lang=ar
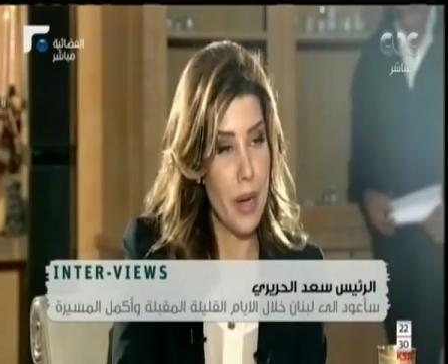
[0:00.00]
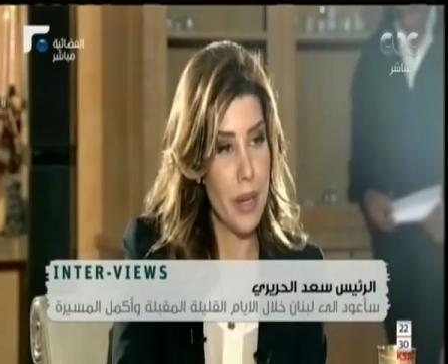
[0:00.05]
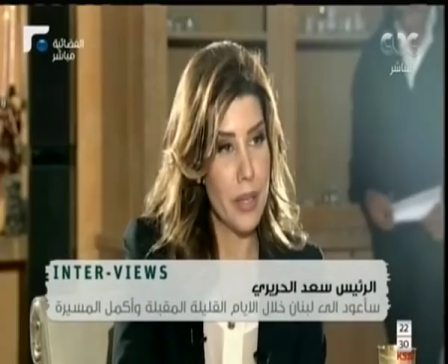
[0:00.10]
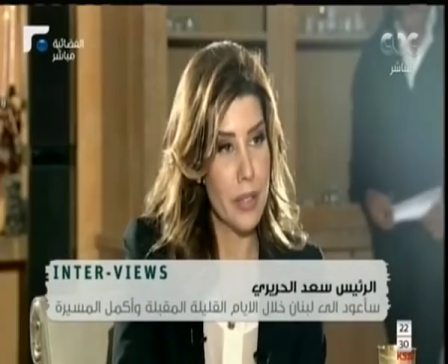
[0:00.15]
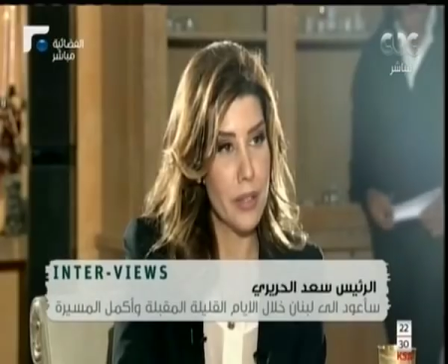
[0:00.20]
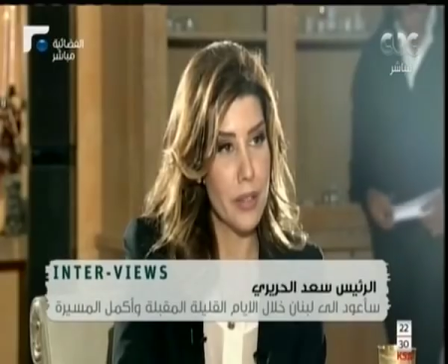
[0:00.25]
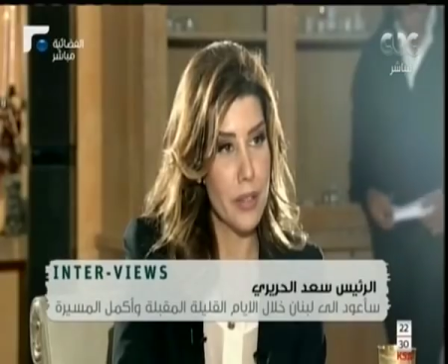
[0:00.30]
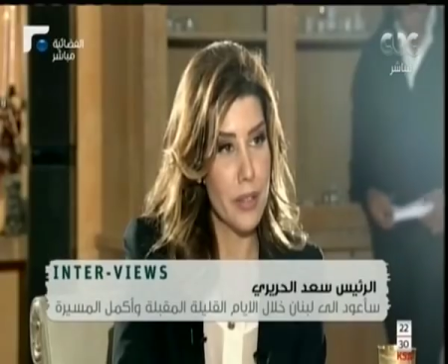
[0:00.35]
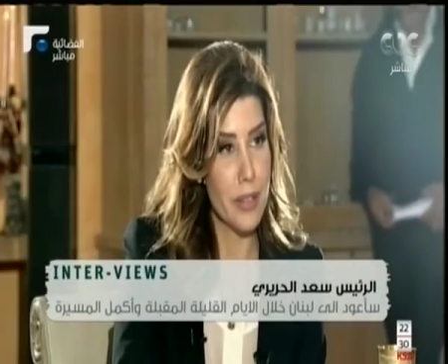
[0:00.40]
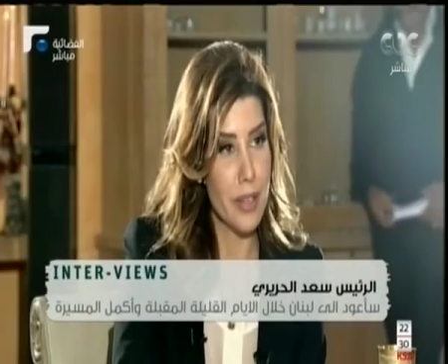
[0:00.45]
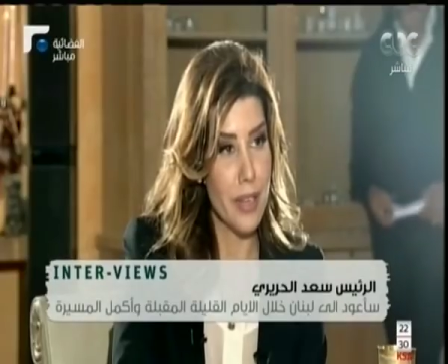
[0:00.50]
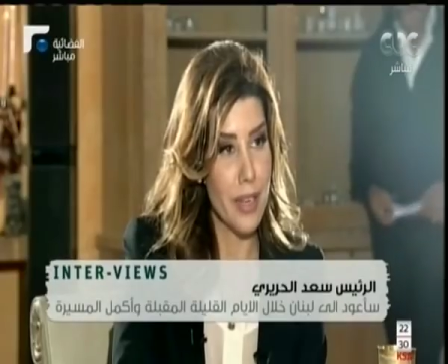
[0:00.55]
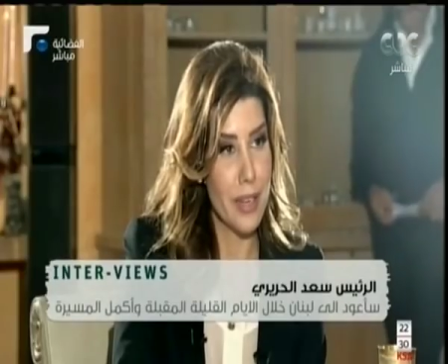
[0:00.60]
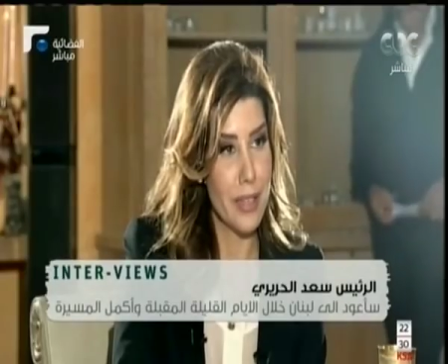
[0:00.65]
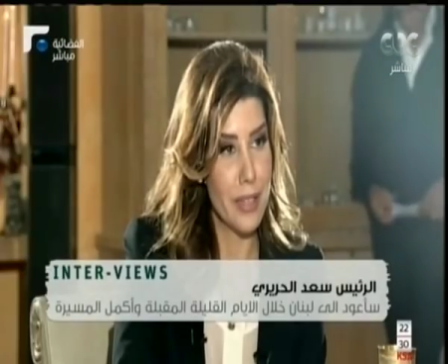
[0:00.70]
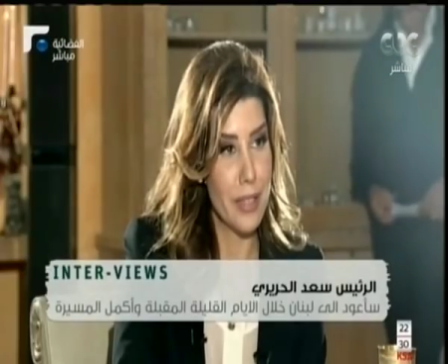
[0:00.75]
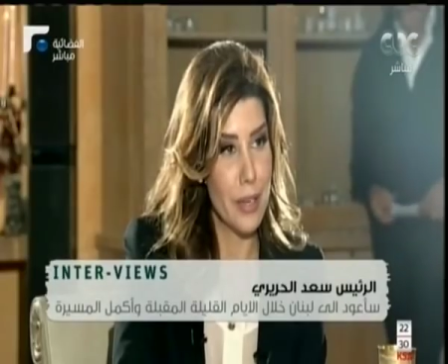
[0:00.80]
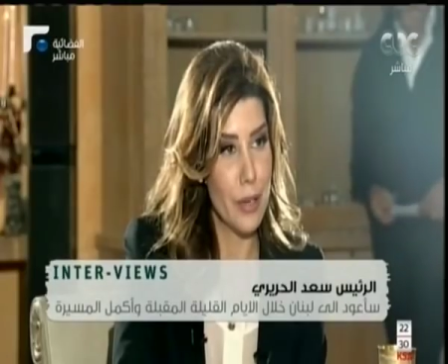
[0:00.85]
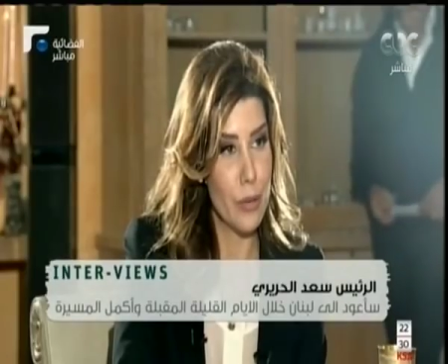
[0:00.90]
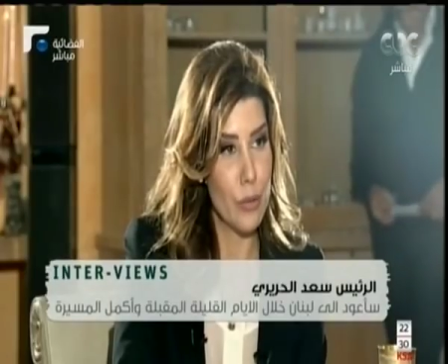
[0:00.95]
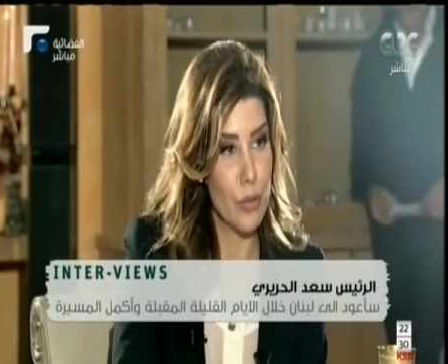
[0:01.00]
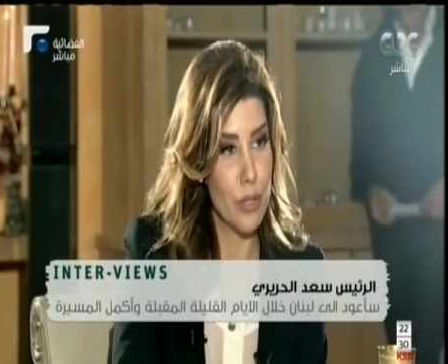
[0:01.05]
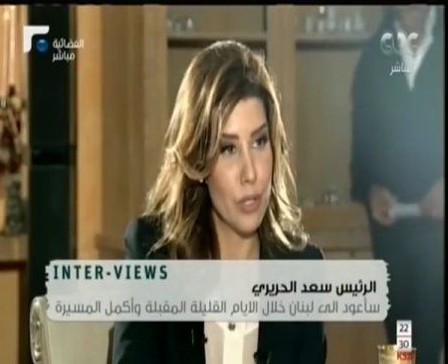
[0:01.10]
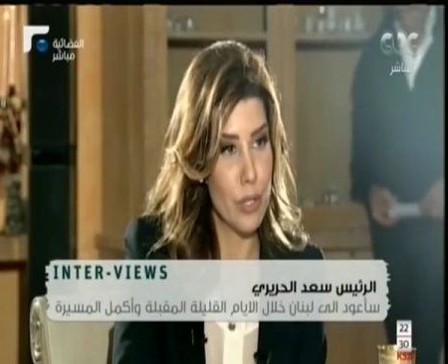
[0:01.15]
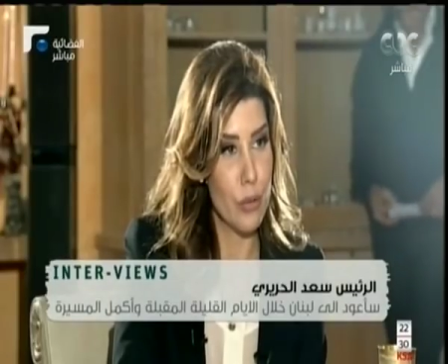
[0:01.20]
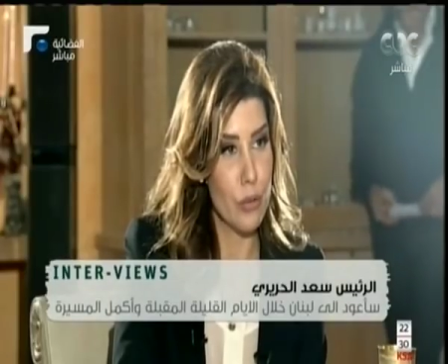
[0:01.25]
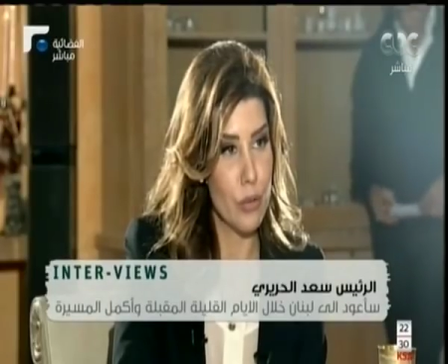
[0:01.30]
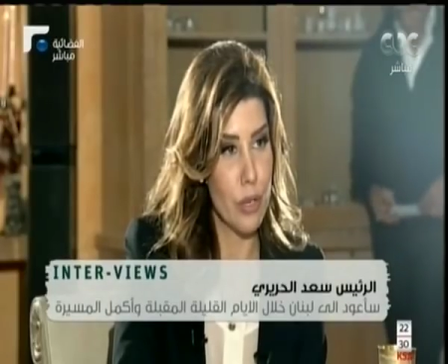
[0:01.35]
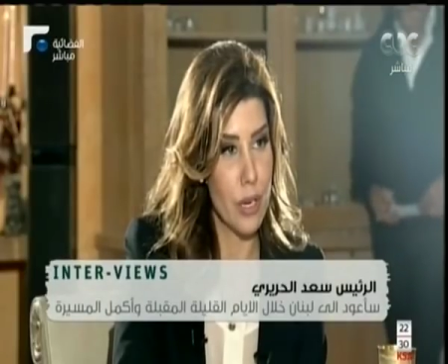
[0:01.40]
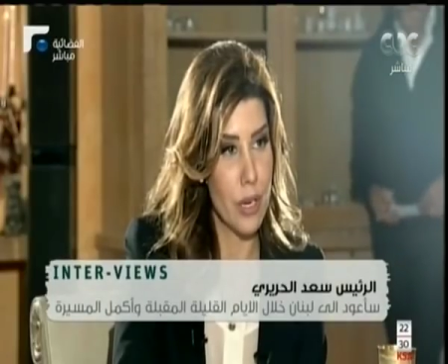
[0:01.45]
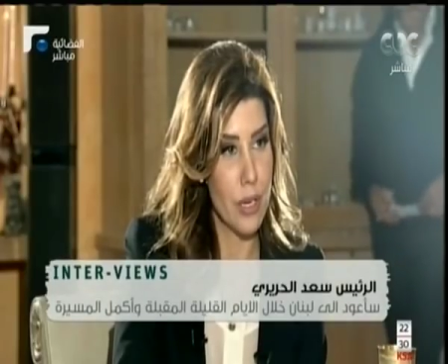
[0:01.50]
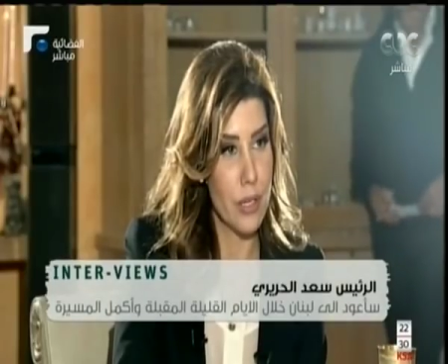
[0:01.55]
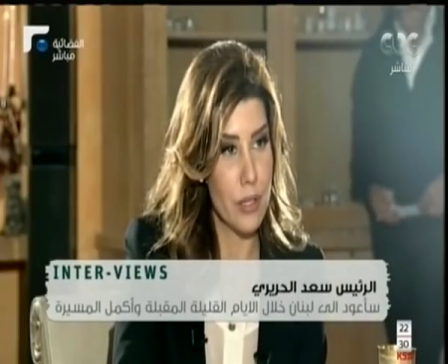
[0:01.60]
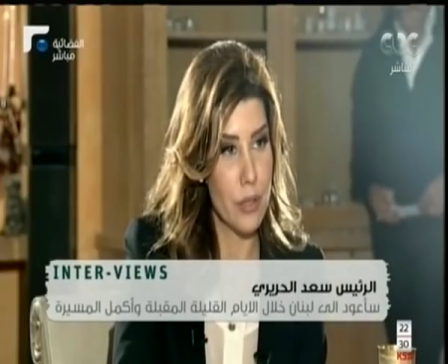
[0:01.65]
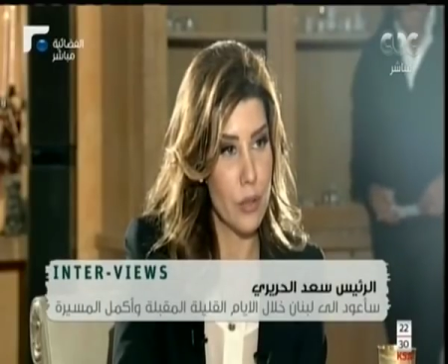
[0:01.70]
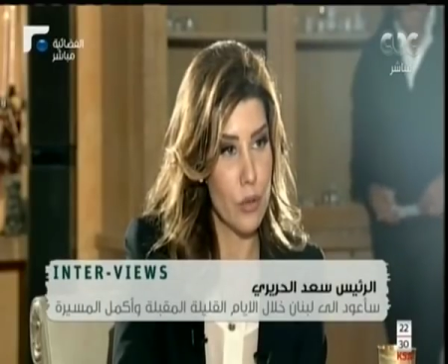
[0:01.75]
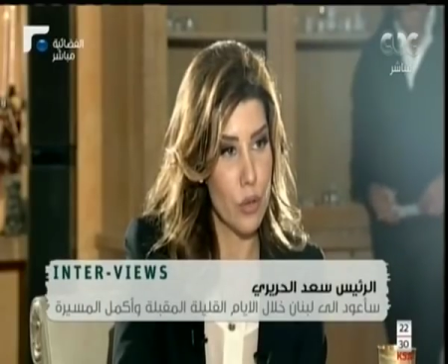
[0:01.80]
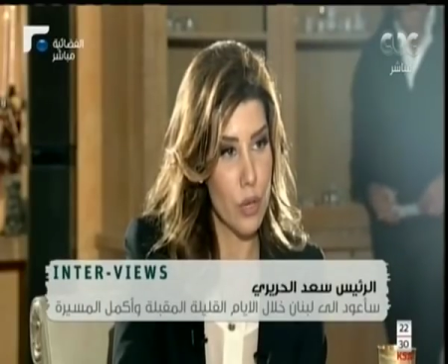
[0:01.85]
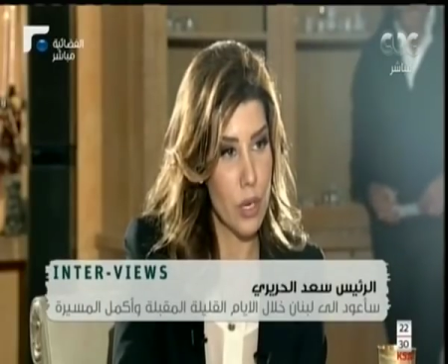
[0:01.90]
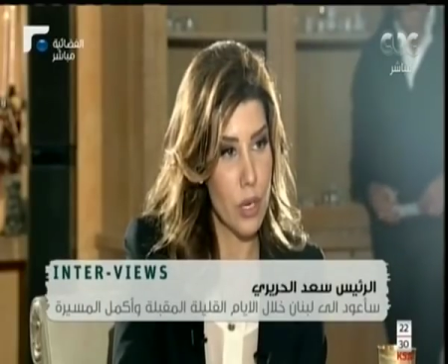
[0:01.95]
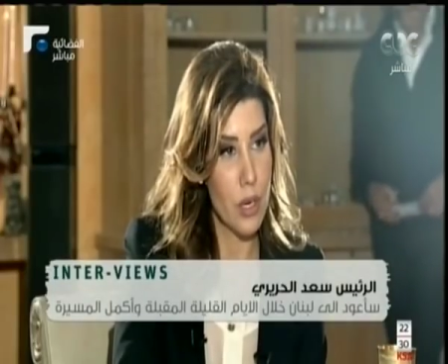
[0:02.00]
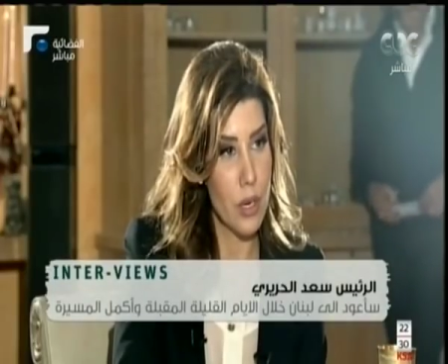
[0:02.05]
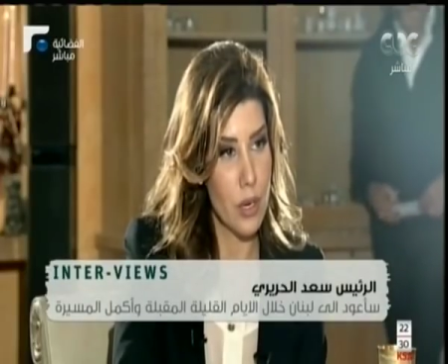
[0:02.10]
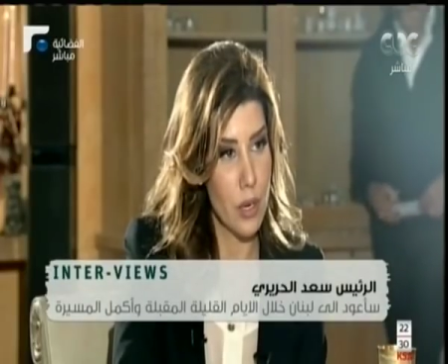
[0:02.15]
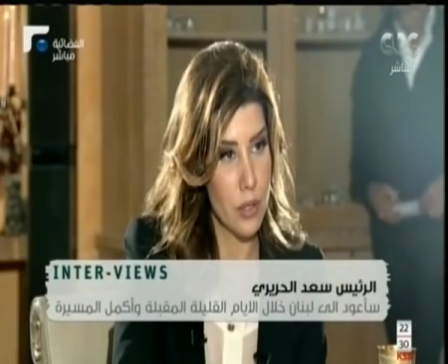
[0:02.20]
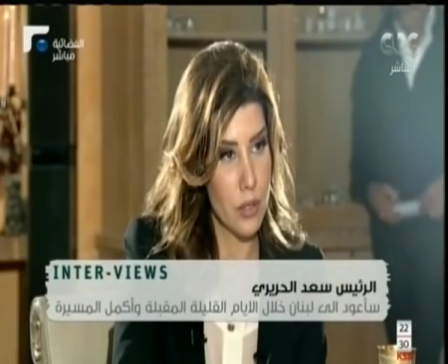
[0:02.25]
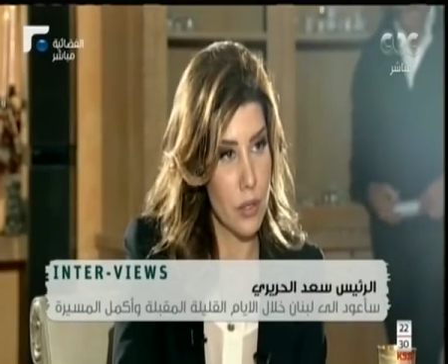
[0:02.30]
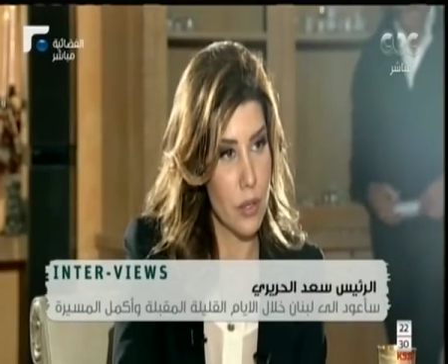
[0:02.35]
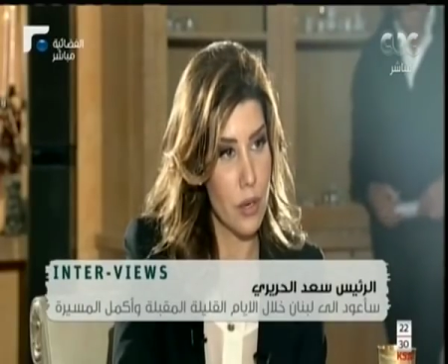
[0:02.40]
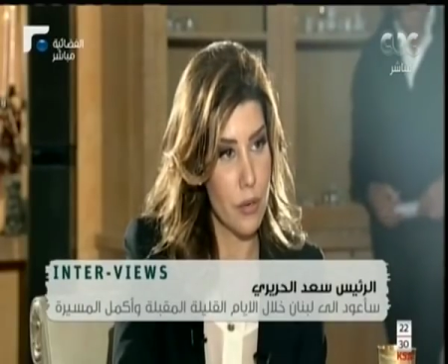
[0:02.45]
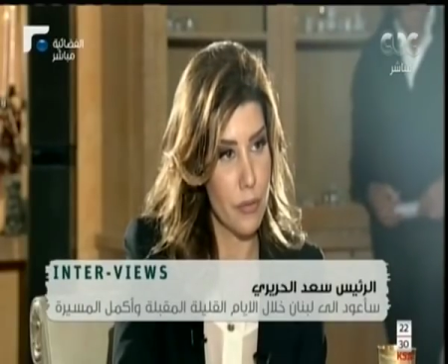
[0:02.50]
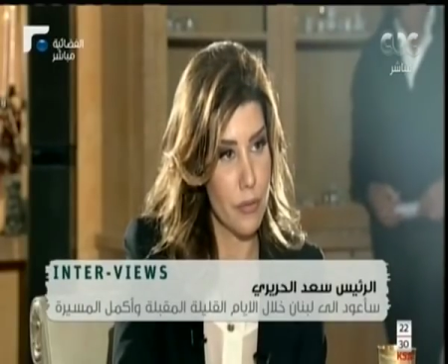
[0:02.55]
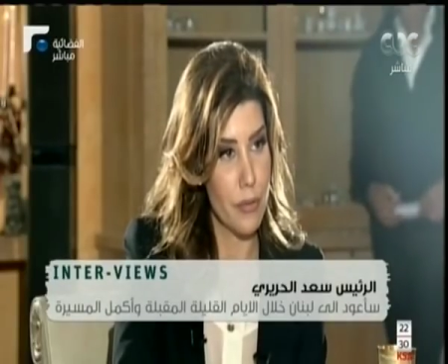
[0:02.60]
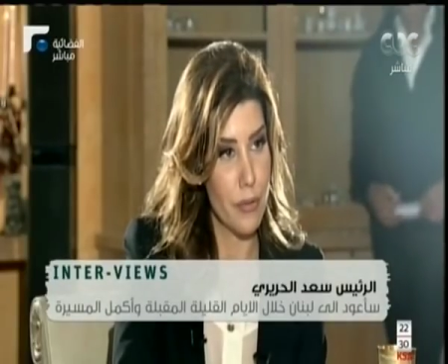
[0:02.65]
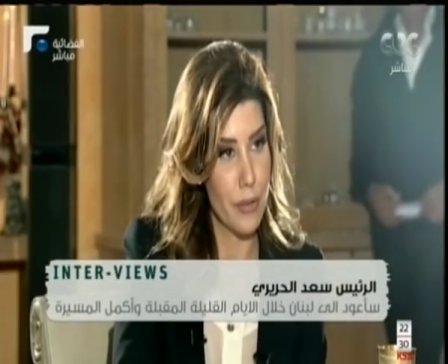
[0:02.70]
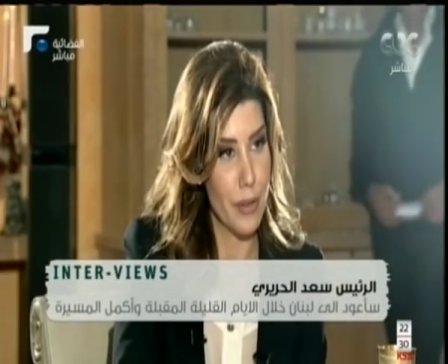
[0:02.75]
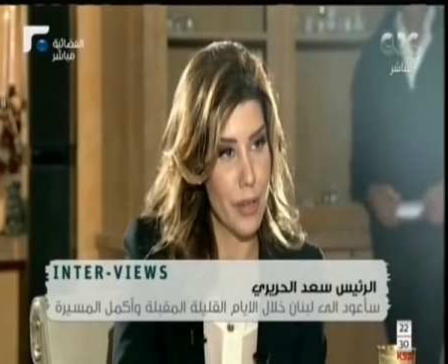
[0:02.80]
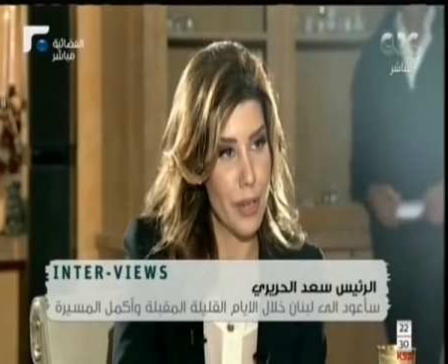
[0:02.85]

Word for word: من هيدا يعني عم بتطلع كيف شو عم تعمل شيخ